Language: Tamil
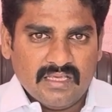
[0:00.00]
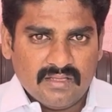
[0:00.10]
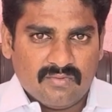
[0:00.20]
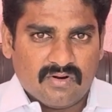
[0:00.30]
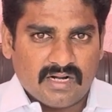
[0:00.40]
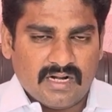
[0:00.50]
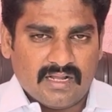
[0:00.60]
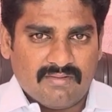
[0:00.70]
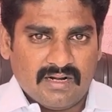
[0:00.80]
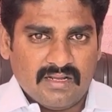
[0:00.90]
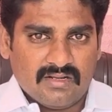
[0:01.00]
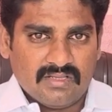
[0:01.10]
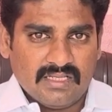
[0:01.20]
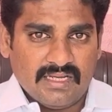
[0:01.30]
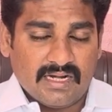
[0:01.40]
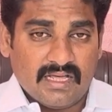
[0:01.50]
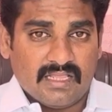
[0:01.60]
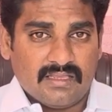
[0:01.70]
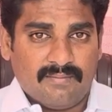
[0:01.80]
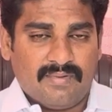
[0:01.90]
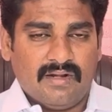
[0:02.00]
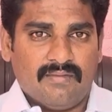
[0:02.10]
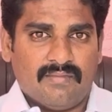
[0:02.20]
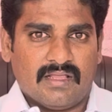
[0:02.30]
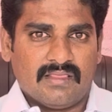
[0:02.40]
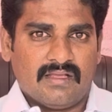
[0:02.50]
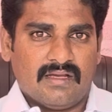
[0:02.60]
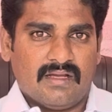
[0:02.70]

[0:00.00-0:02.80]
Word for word: இது போன்ற நபர்களுக்கு வந்து ஏன்னா அந்த பெண் அந்த